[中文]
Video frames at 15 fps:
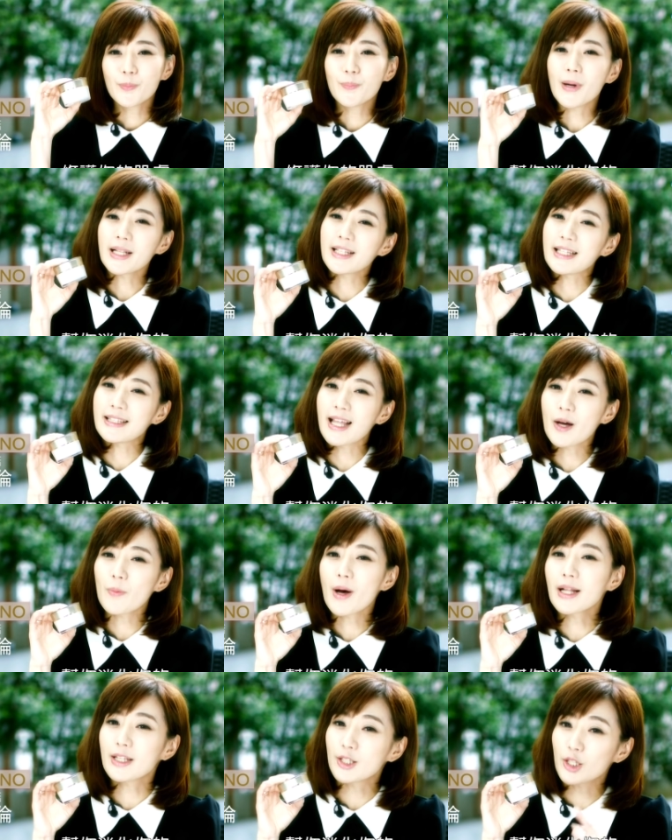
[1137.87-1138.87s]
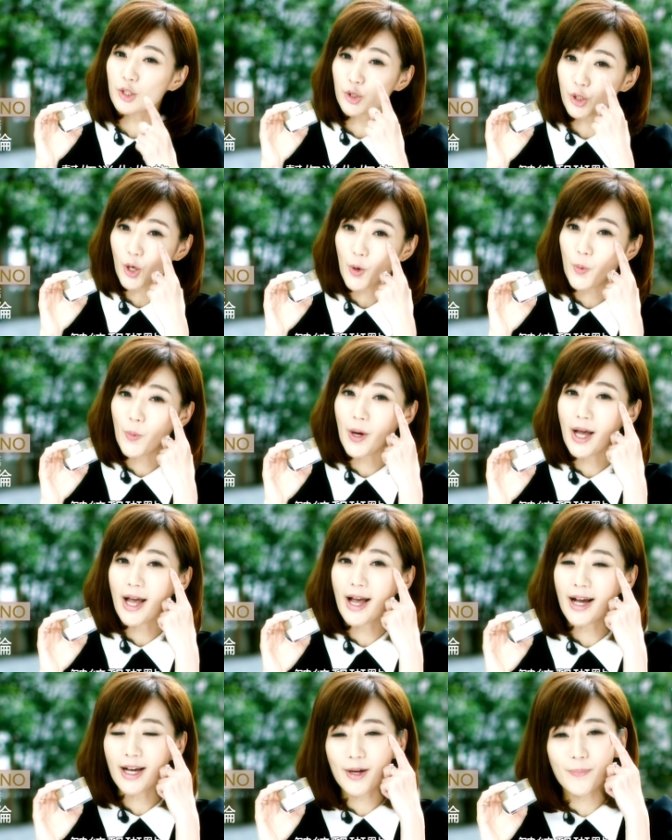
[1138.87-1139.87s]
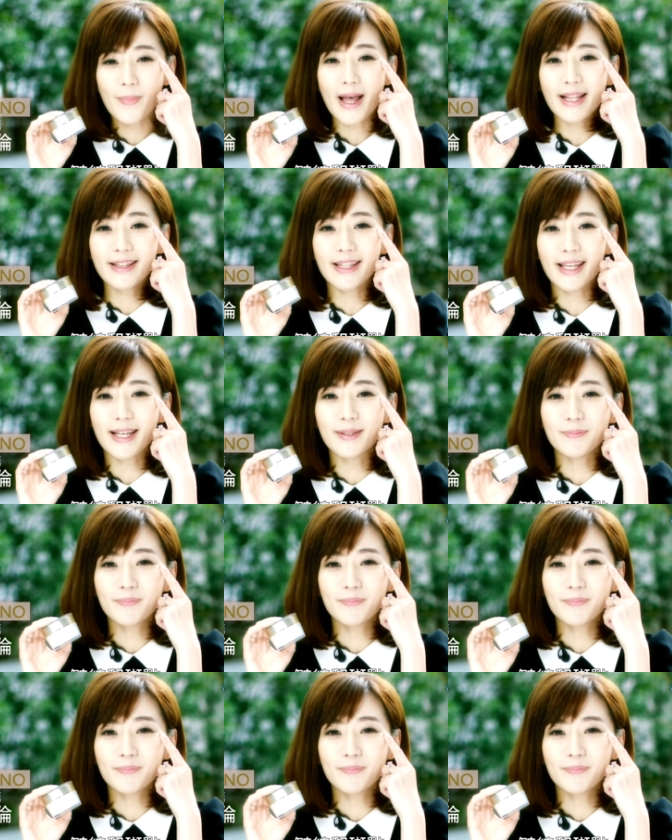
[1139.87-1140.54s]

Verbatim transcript: 帮你淡化你的皱纹和斑点，